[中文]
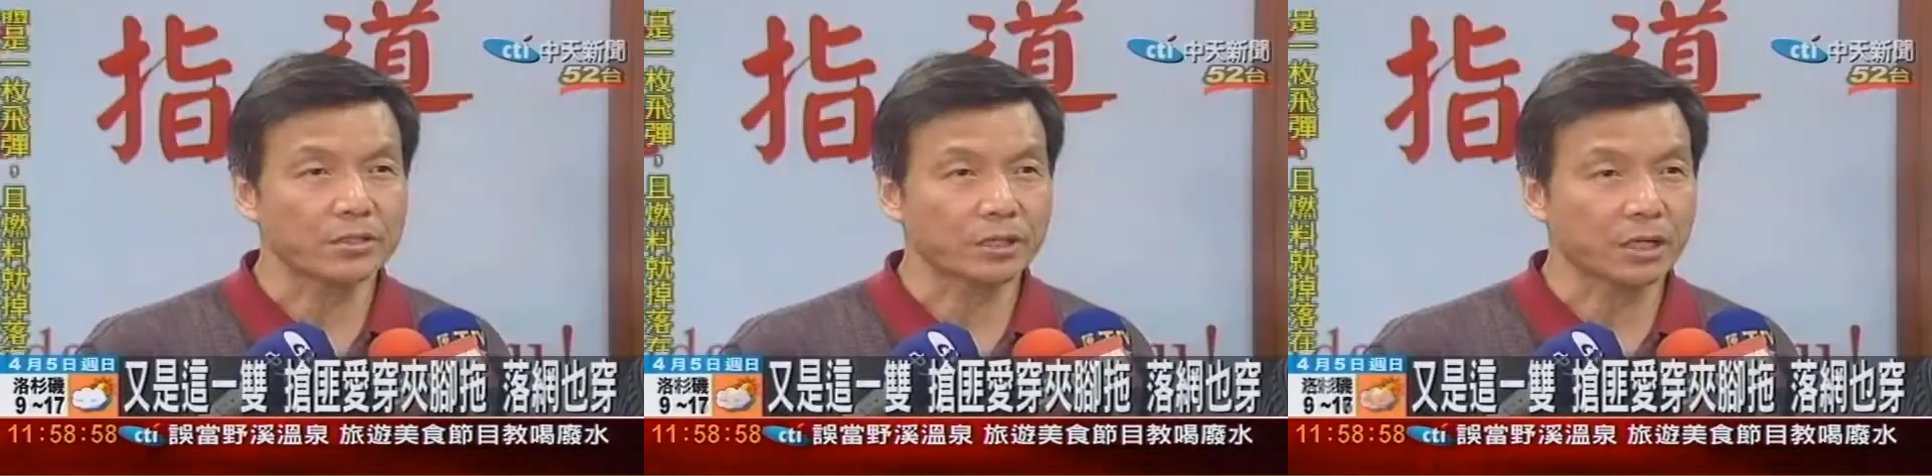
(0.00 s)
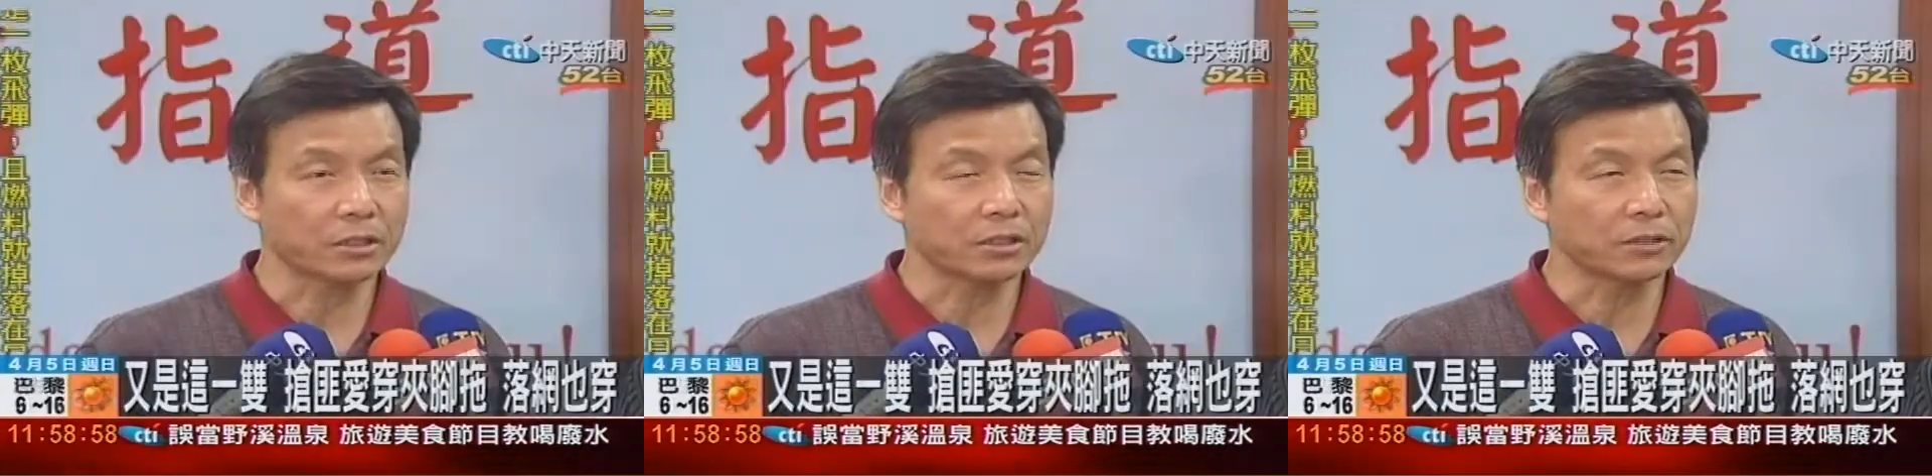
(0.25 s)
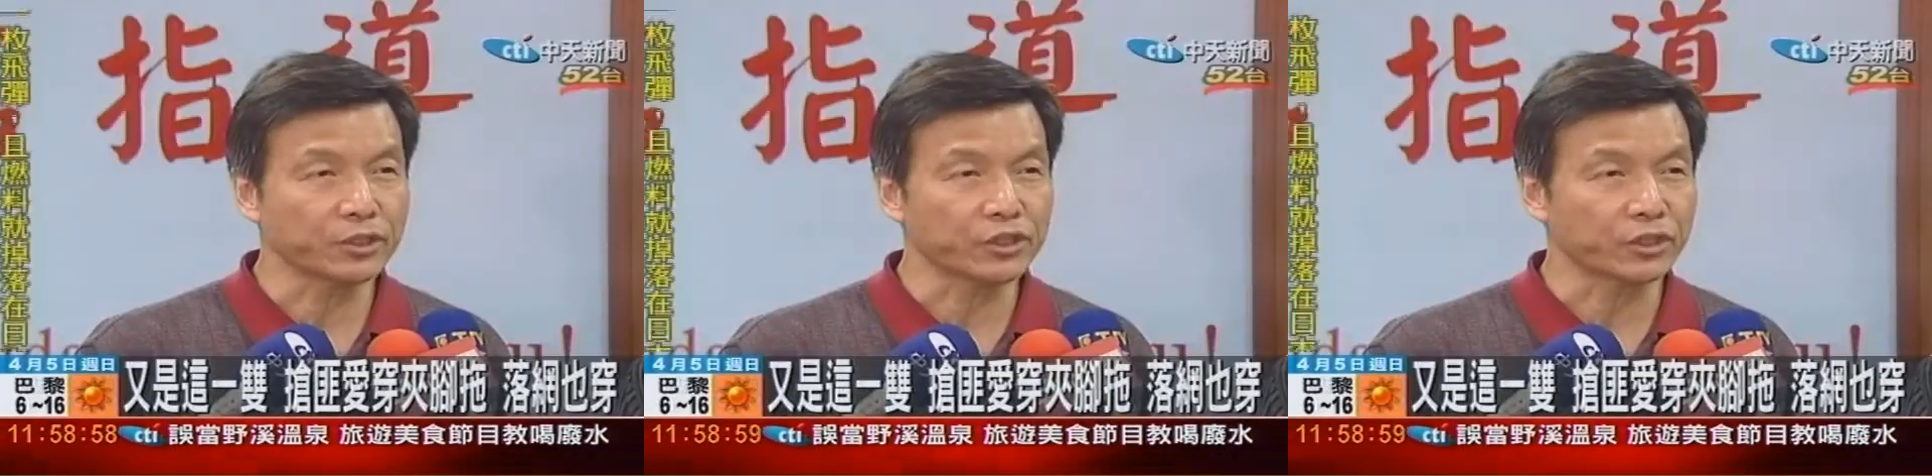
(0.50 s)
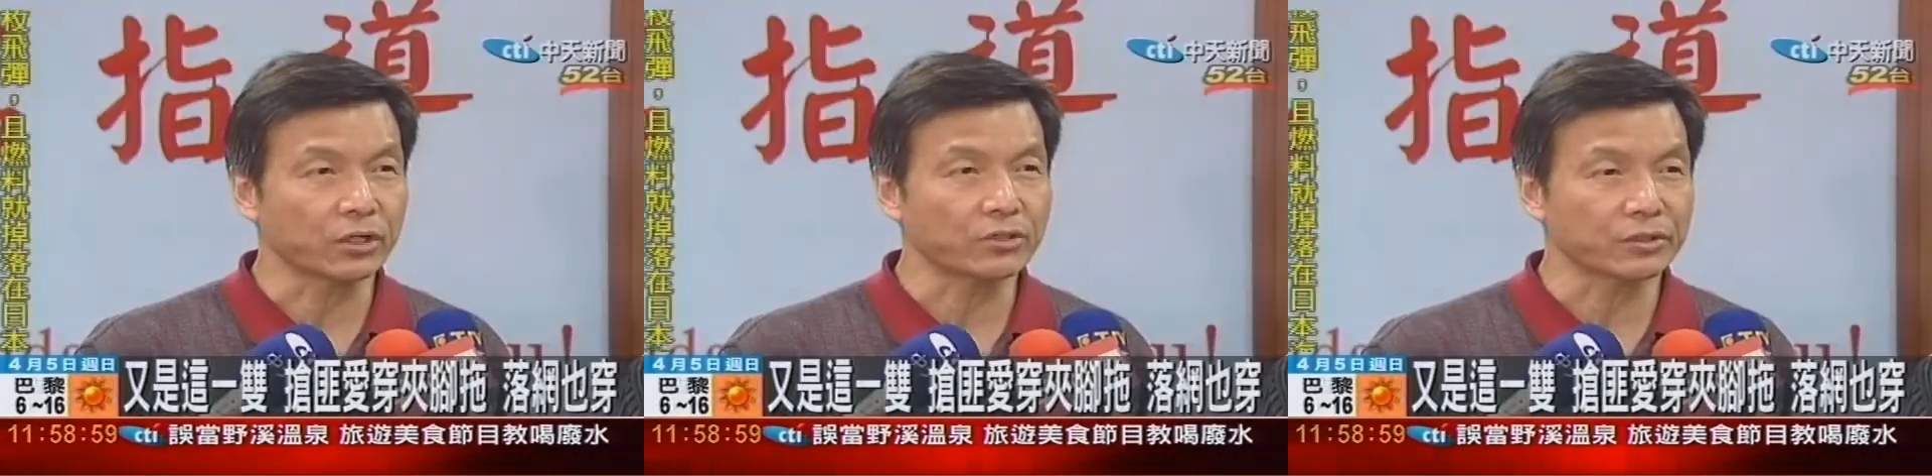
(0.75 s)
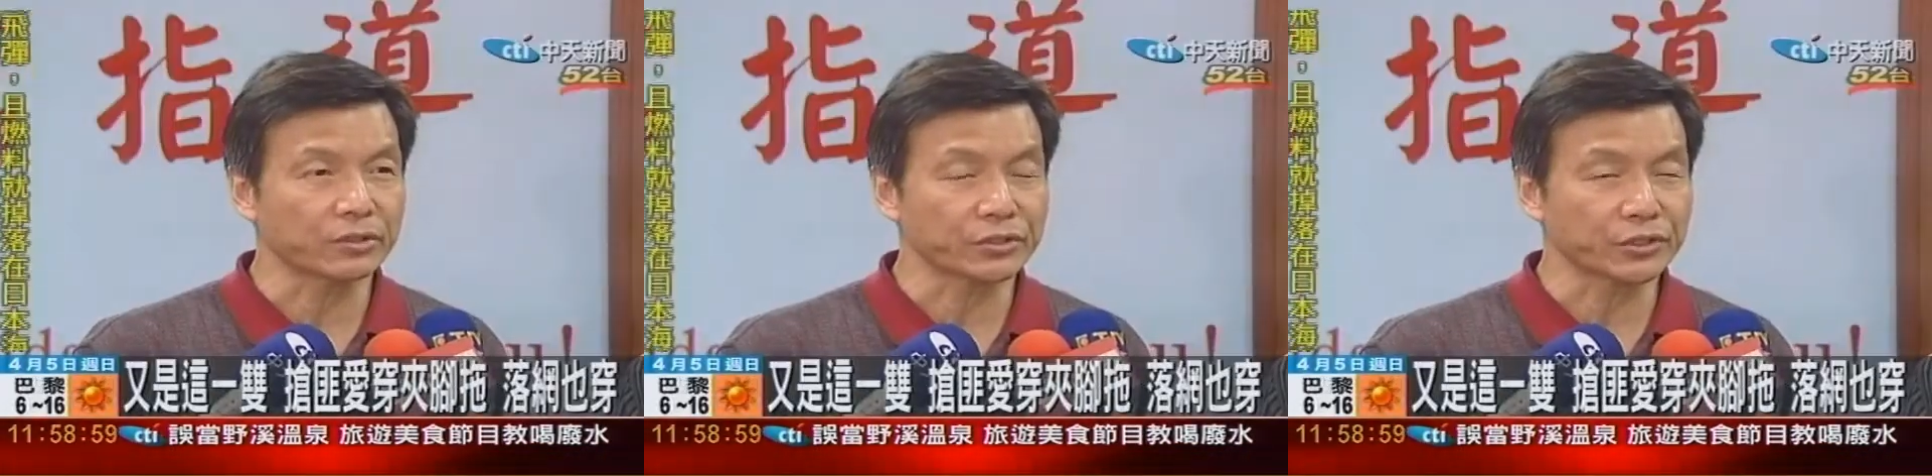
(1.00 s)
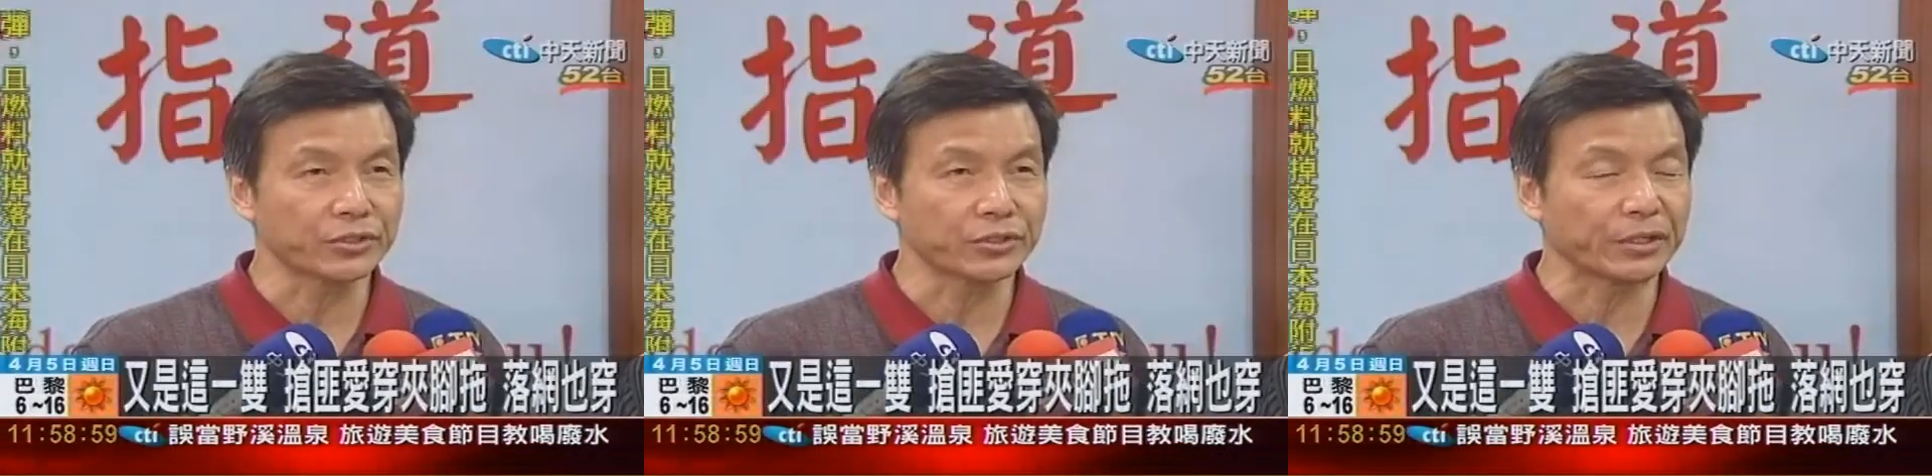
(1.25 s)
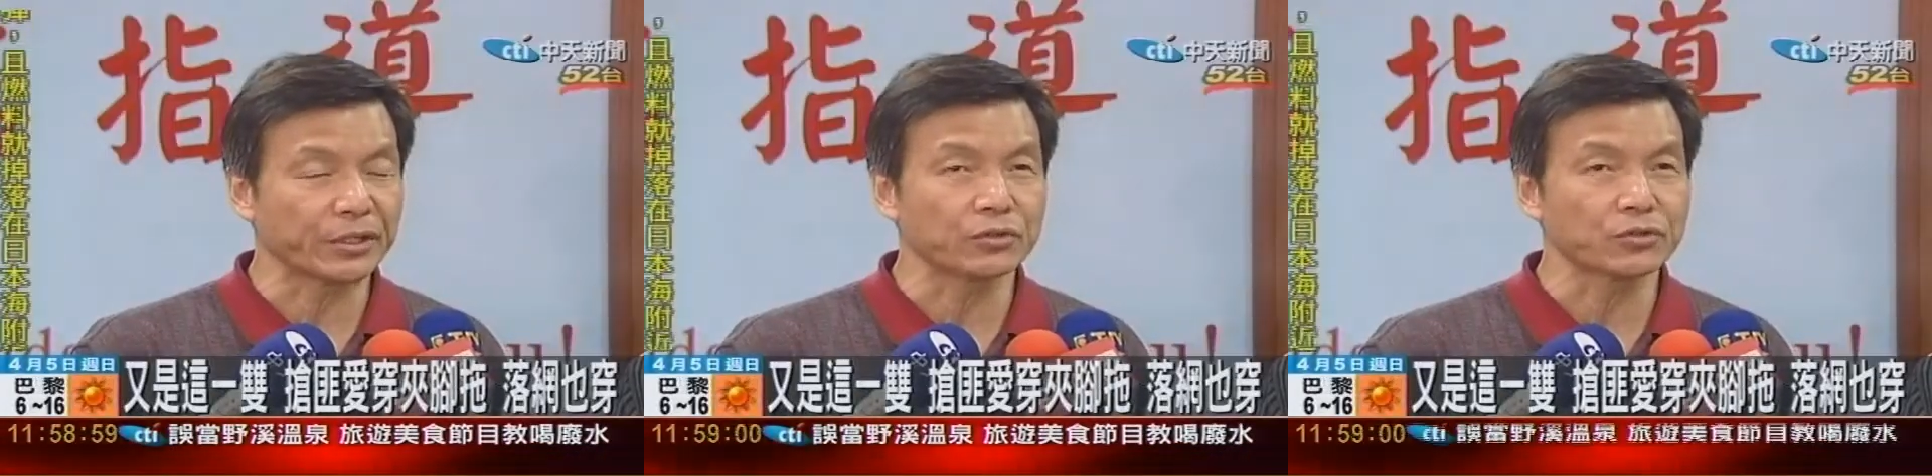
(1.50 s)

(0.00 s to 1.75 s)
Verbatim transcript: 是他特别喜好这双鞋子的原因呢，